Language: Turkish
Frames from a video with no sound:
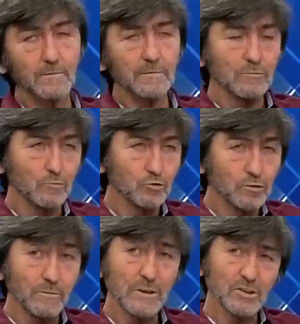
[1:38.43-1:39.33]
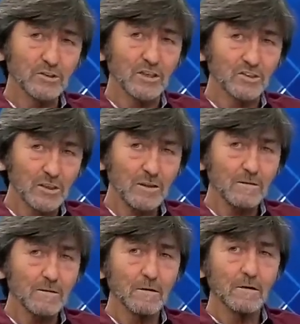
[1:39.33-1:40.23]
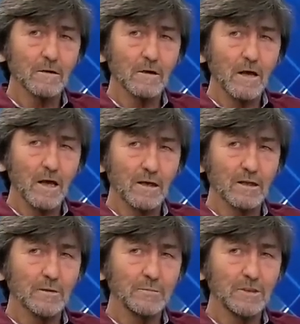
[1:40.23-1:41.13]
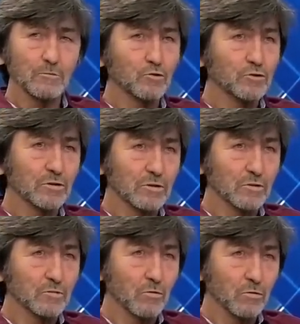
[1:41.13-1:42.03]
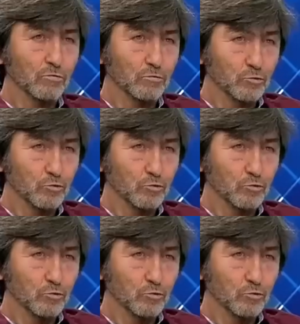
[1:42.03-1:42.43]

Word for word: Benim düşüncem Beşiktaş'ta herhalde bir buçuk yıldır gördüğümüz,